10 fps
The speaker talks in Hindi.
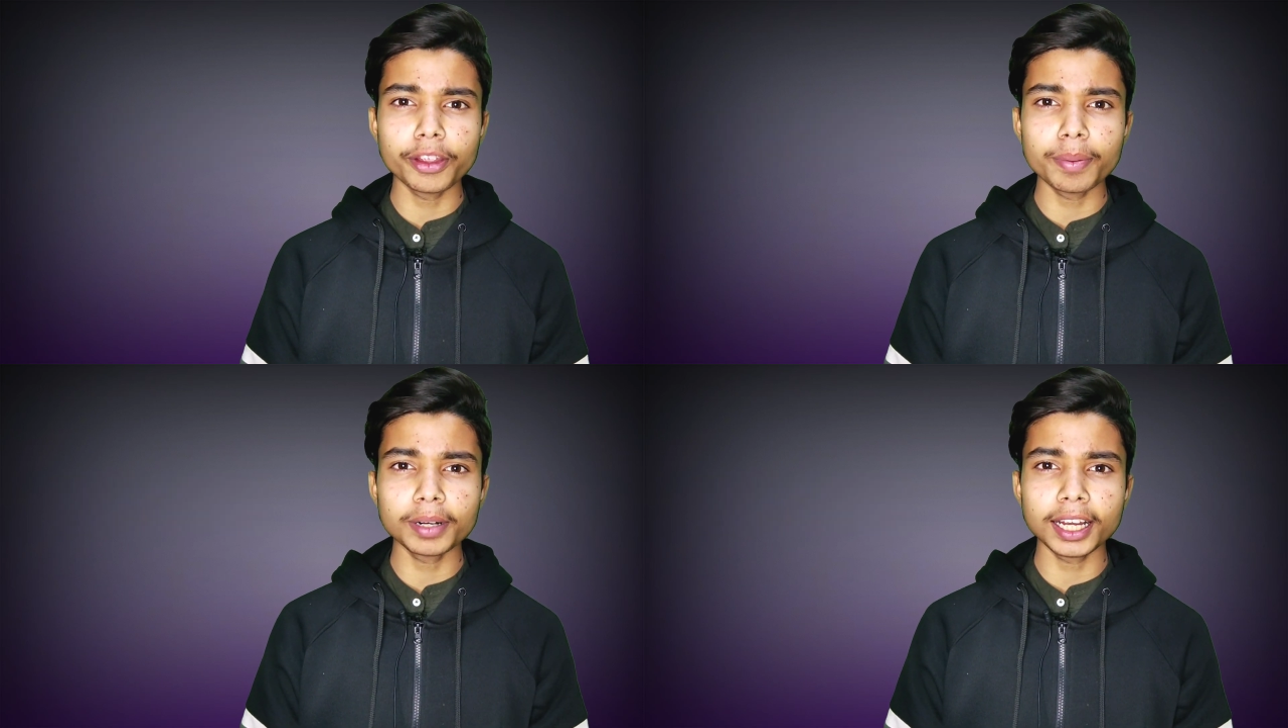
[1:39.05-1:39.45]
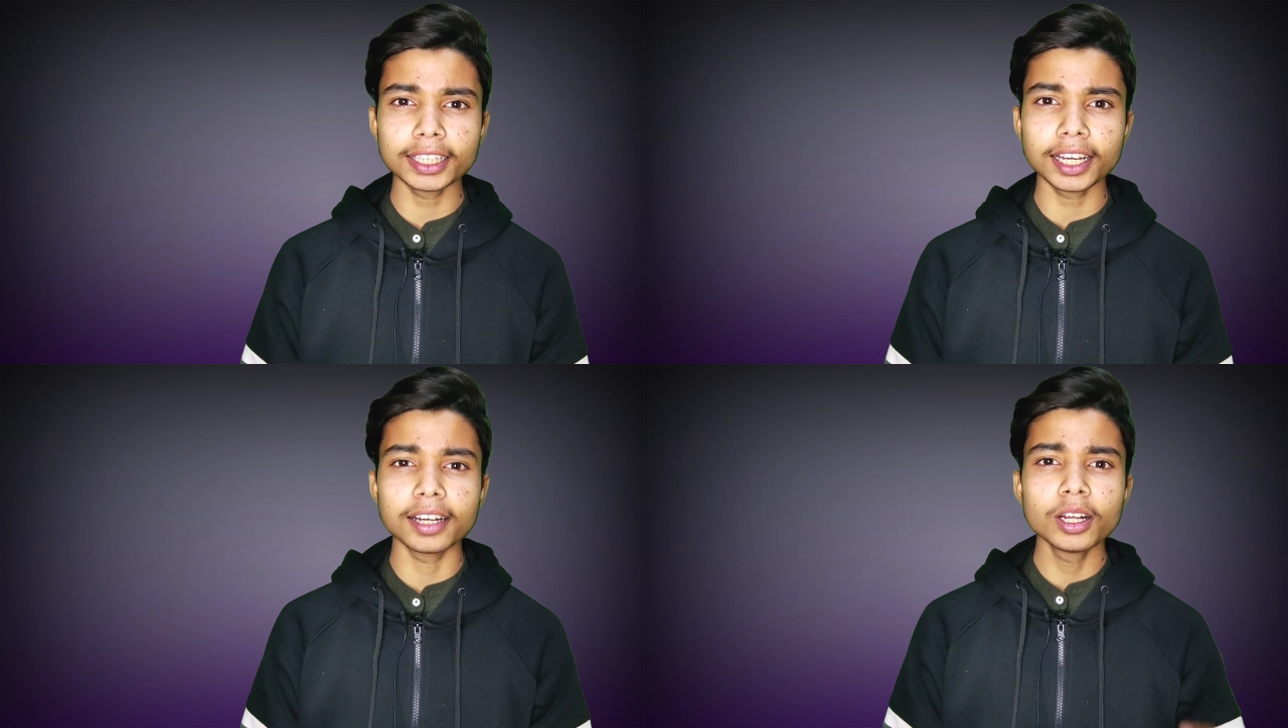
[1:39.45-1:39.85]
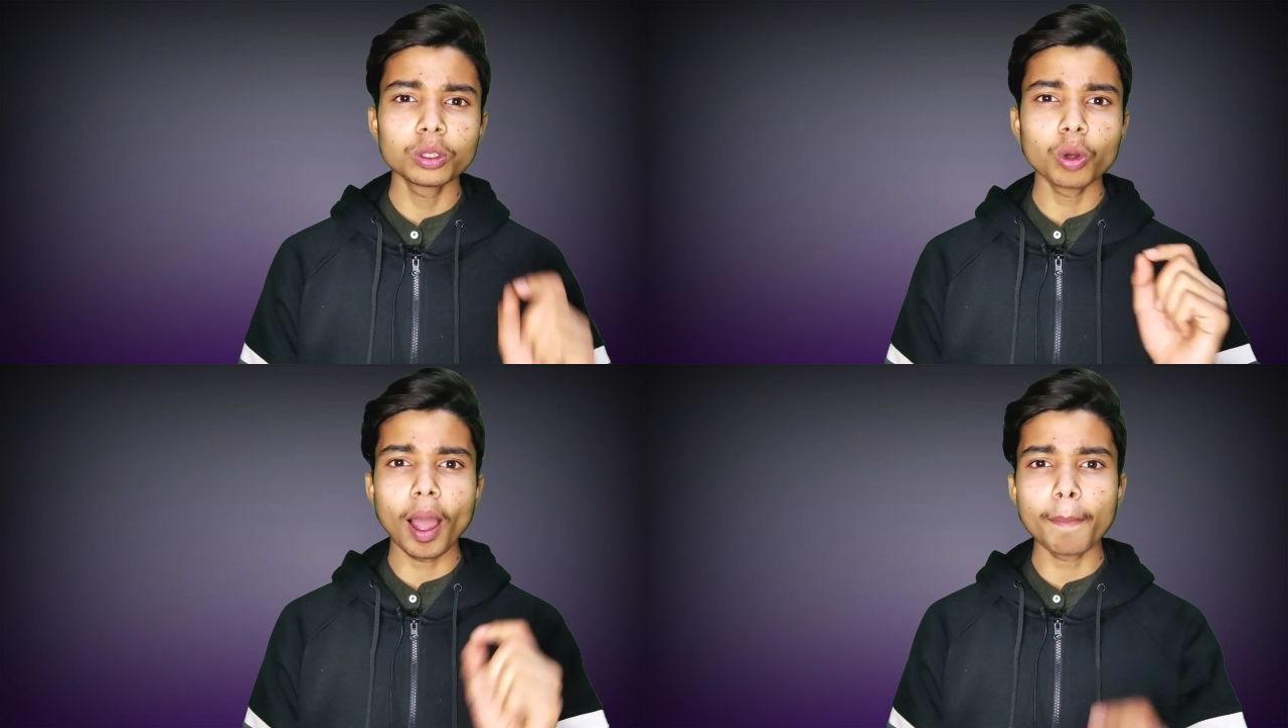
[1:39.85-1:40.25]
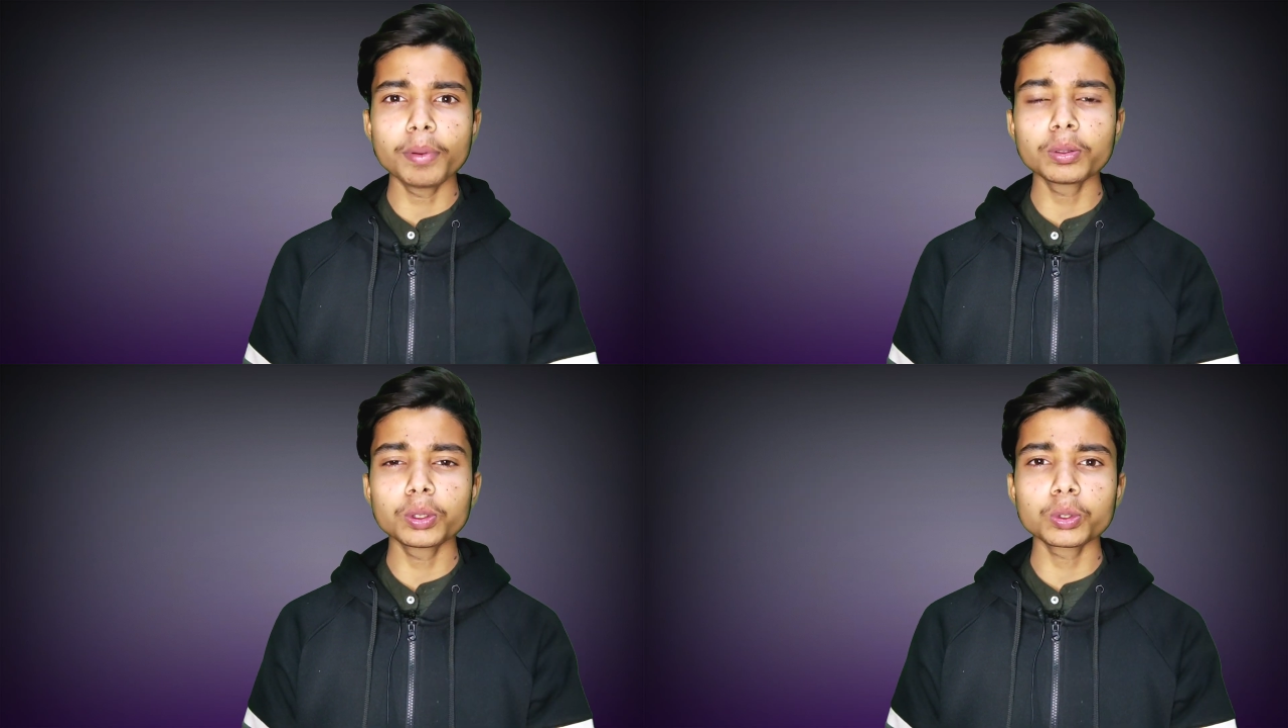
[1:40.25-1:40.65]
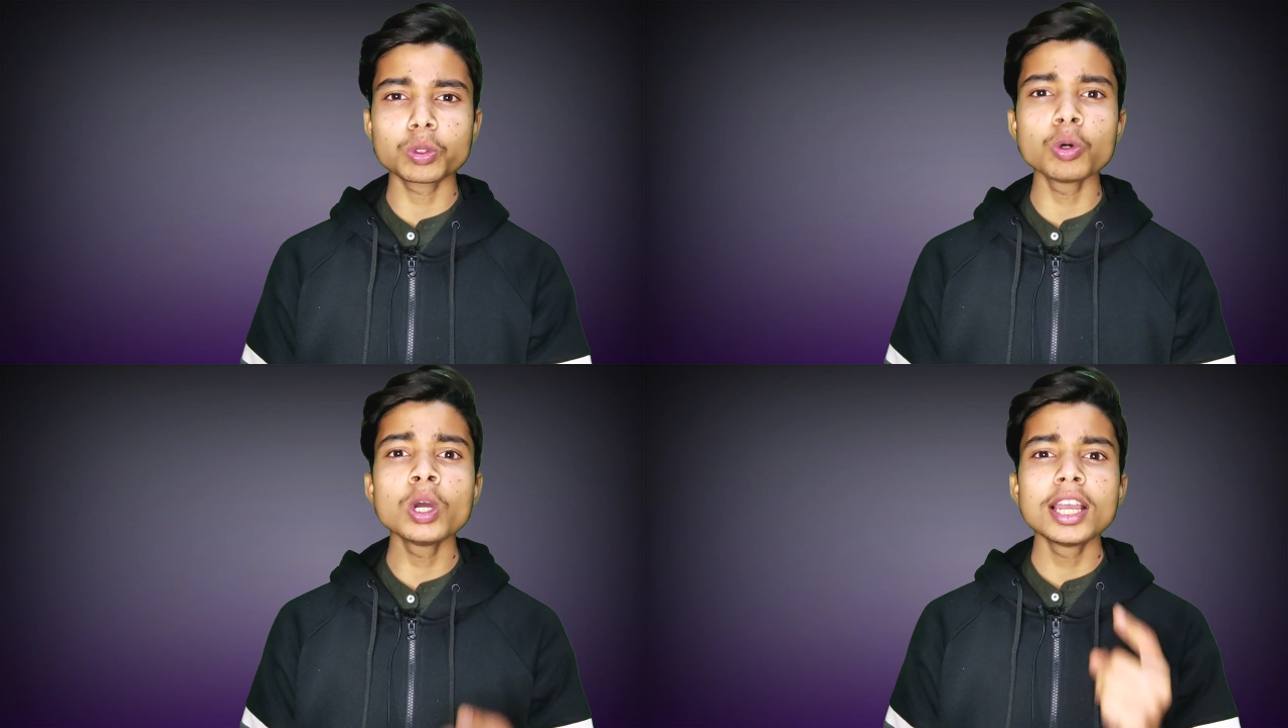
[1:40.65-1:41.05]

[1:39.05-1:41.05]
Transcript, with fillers: फ्री में मंगाया था तो आप लोग दोस्तों